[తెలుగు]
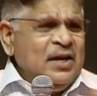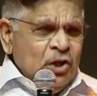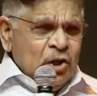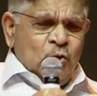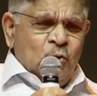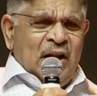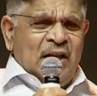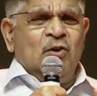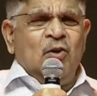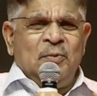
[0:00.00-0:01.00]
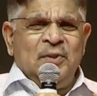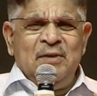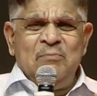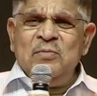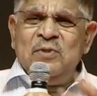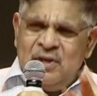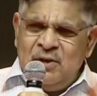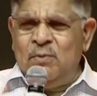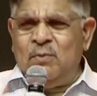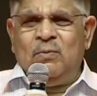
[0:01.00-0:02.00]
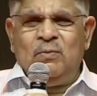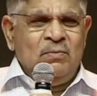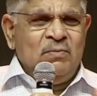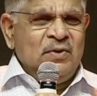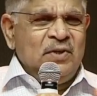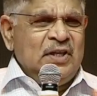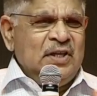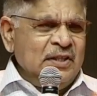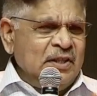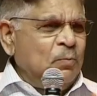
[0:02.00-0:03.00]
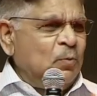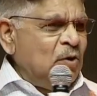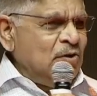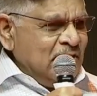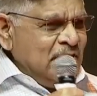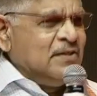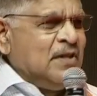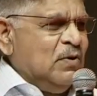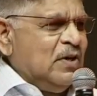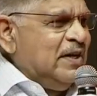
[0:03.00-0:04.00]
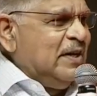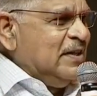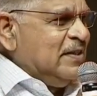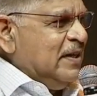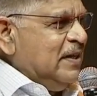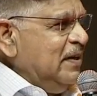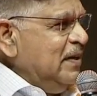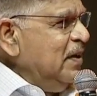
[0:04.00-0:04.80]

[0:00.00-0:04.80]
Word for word: ఎందువల్ల అంత గొప్పది మీరు ఇంత ప్రోత్సహిస్తూ ఉంటారు ఇండస్ట్రీని